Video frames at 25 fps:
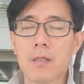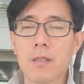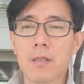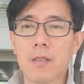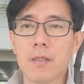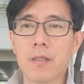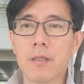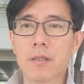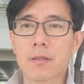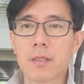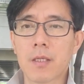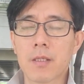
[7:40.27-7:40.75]

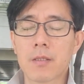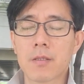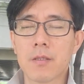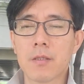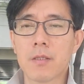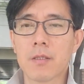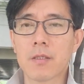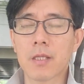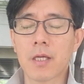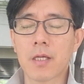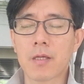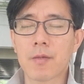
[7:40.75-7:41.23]
이 영상을
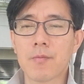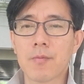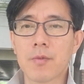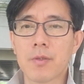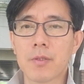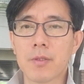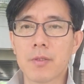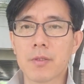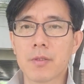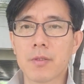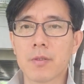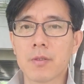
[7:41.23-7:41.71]
듣는 다른
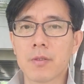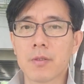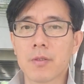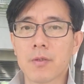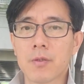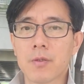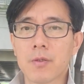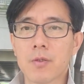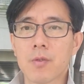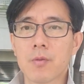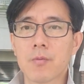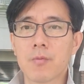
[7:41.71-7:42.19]
분들
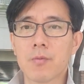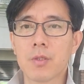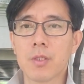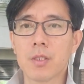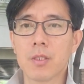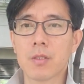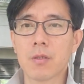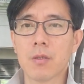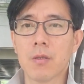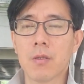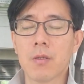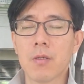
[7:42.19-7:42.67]

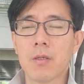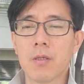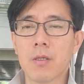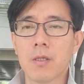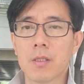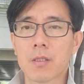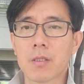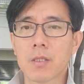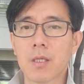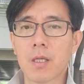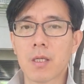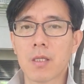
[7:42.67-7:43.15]
충분히 더
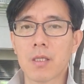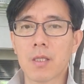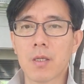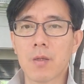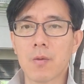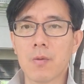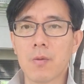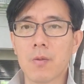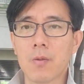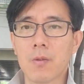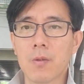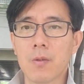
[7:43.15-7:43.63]

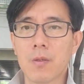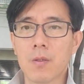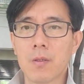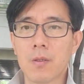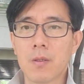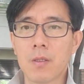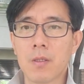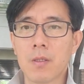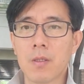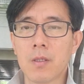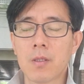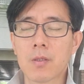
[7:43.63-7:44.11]
살아내고
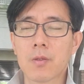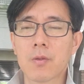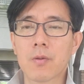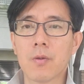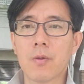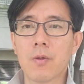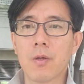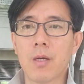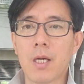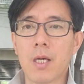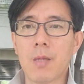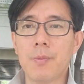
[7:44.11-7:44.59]

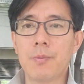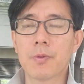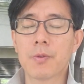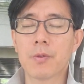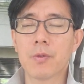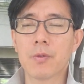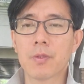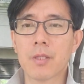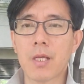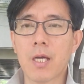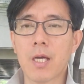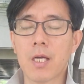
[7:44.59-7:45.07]
또
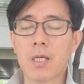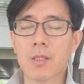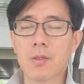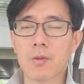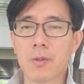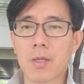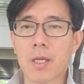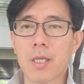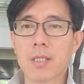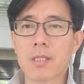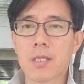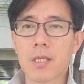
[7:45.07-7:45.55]
앞으로 나아가도
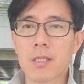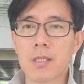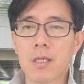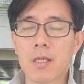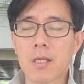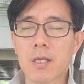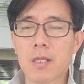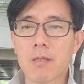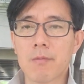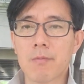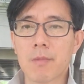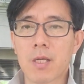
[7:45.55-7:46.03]

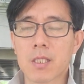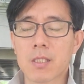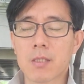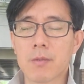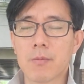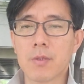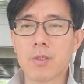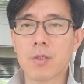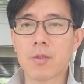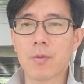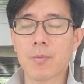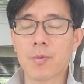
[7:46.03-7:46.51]
괜찮다라는
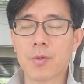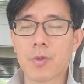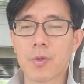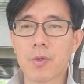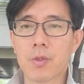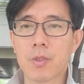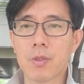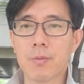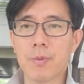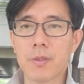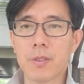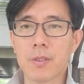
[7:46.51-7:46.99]
말씀을 좀
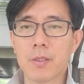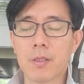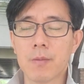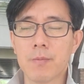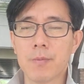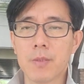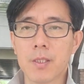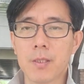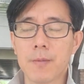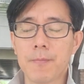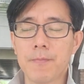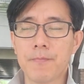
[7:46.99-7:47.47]
드리고 싶었던
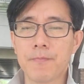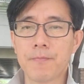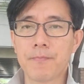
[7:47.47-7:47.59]
겁니다.